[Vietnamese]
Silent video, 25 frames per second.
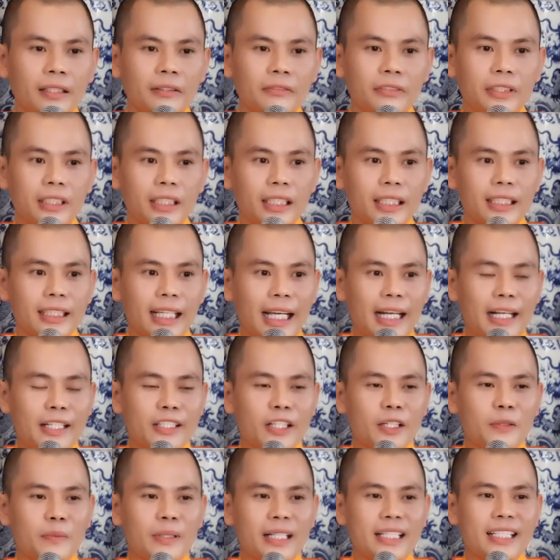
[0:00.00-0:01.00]
Vừa chặn
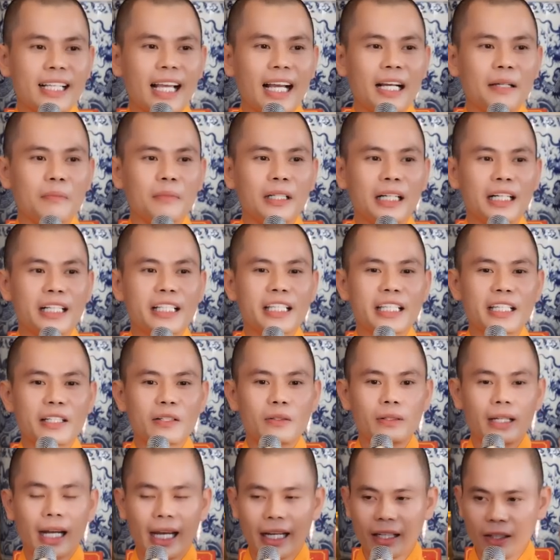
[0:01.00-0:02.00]
xong buổi sáng, bữa
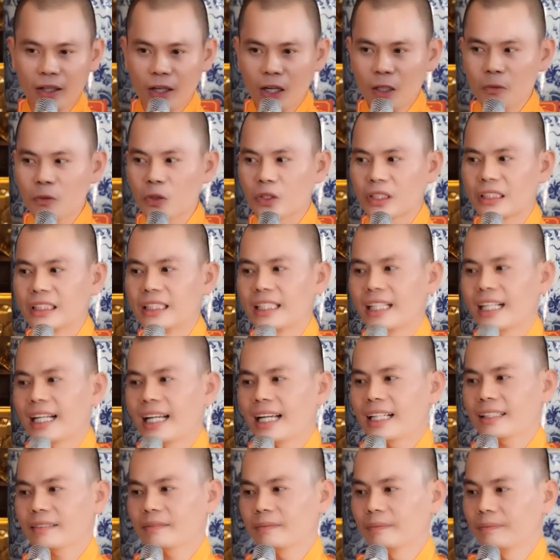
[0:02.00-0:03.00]
chiều lại có một người
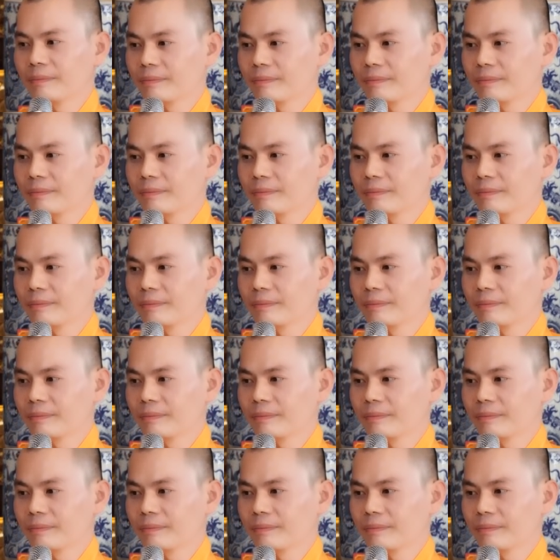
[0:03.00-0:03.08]
khác.